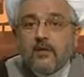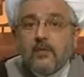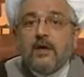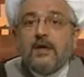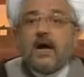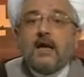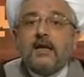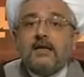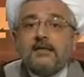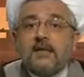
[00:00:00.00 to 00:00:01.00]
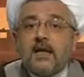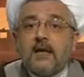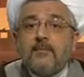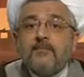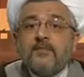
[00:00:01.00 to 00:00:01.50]
وهي عليها
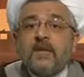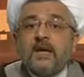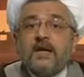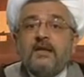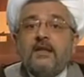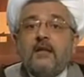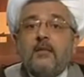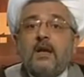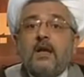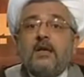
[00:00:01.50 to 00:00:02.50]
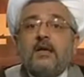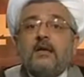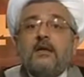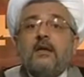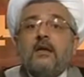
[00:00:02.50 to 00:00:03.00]
السلام عند
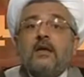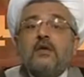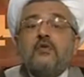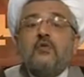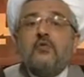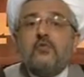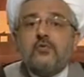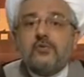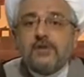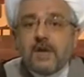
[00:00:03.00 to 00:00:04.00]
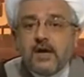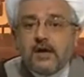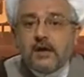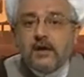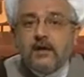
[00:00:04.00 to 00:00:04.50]
الملائكة نور
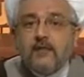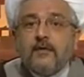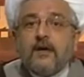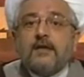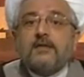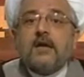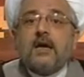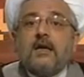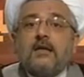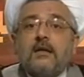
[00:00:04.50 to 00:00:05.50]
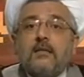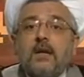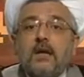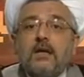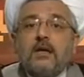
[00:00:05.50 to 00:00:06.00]
زاهر فقد سألت
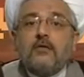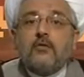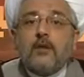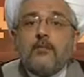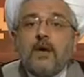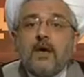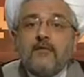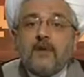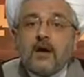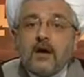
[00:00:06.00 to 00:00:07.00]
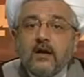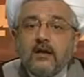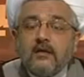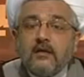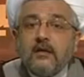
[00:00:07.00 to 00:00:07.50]
الملائكة ربها
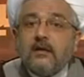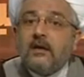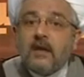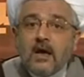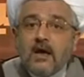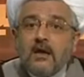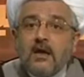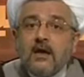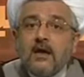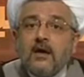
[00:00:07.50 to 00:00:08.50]
فقالت إلهنا